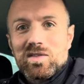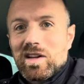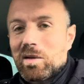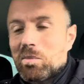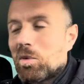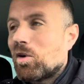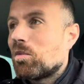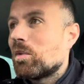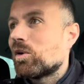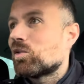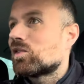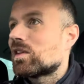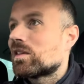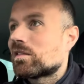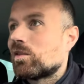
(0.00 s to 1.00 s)
Ja, da braucht man
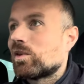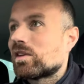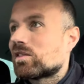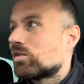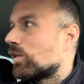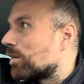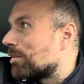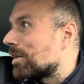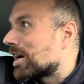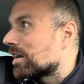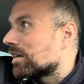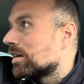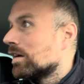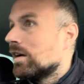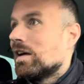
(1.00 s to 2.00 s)
uns jetzt auch nichts
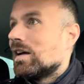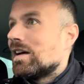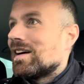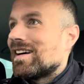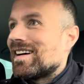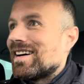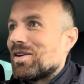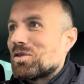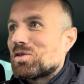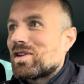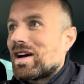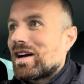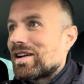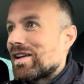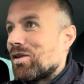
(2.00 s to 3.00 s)
vormachen äh, und
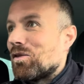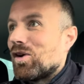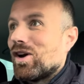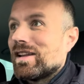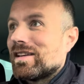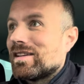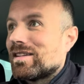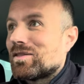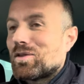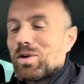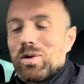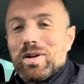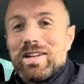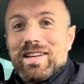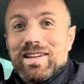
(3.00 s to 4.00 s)
sagen, jawohl, hier, wir
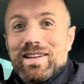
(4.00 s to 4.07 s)
holen die